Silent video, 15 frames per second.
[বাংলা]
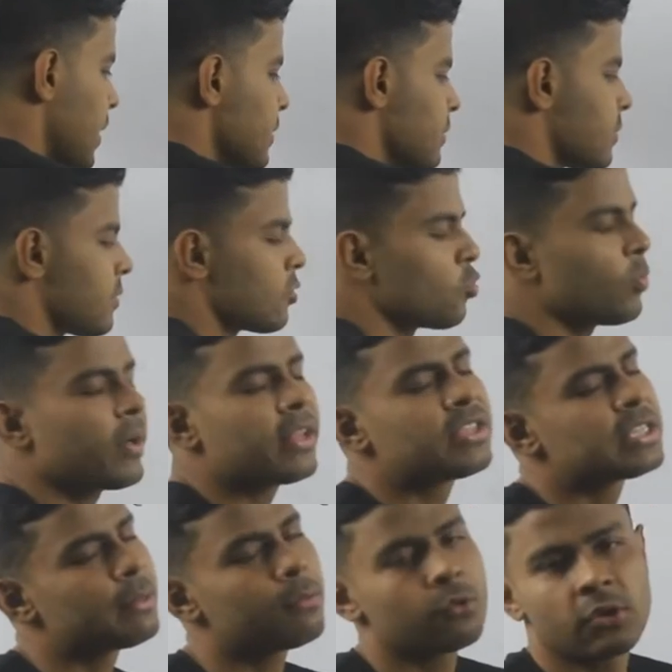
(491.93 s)
এস তোমার
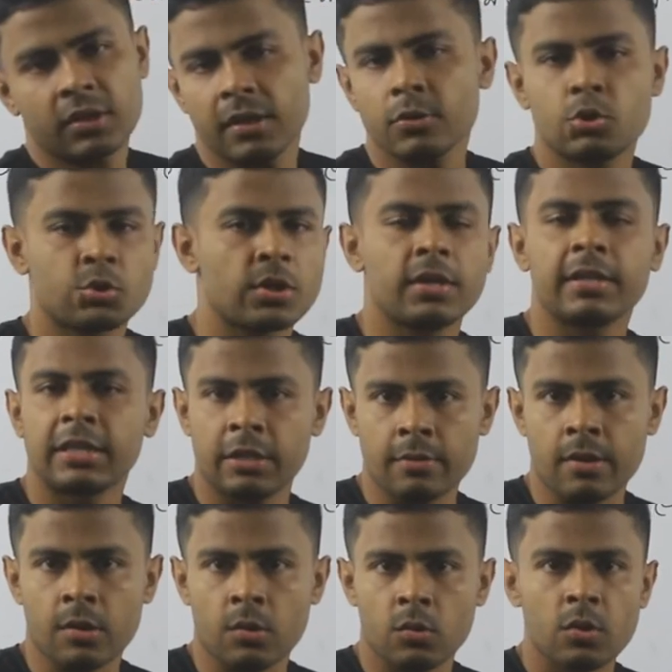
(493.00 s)
ইচ্ছা মতো একটা কিছু লিখতে
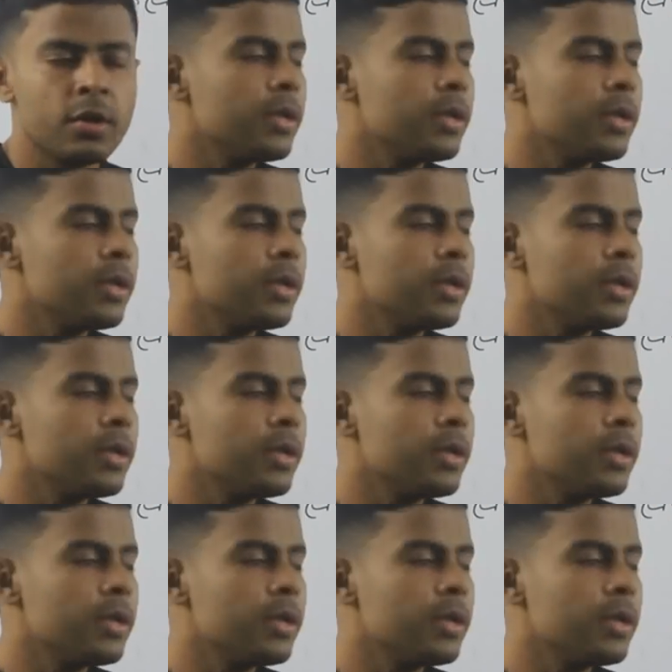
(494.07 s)
পারো